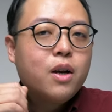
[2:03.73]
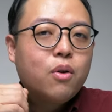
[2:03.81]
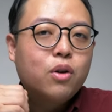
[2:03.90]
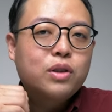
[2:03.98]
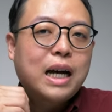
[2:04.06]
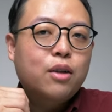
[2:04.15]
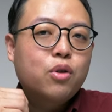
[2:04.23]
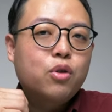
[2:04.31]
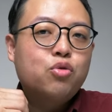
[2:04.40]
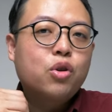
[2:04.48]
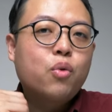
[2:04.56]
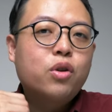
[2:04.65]
或者大家对
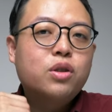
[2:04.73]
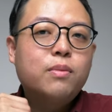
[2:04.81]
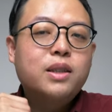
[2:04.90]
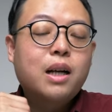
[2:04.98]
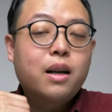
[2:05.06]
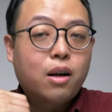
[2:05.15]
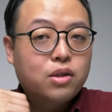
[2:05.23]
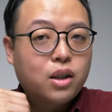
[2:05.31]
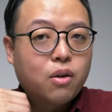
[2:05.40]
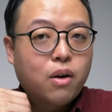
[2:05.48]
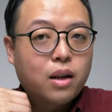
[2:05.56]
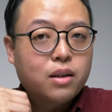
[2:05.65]
于水温有什么想要了解
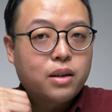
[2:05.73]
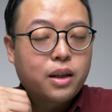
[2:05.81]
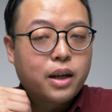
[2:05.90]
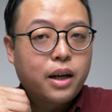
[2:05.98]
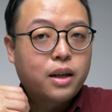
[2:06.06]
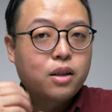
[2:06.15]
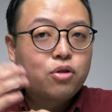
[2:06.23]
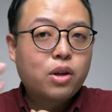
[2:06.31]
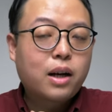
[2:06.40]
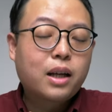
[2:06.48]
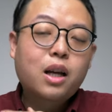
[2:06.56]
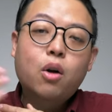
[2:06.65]
的话呢，也可以跟学
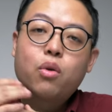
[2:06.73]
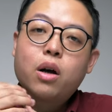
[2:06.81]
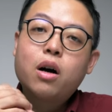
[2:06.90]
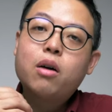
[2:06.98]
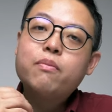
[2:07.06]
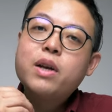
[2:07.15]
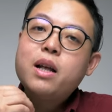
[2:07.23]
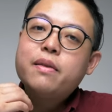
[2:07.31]
长来讨论哦。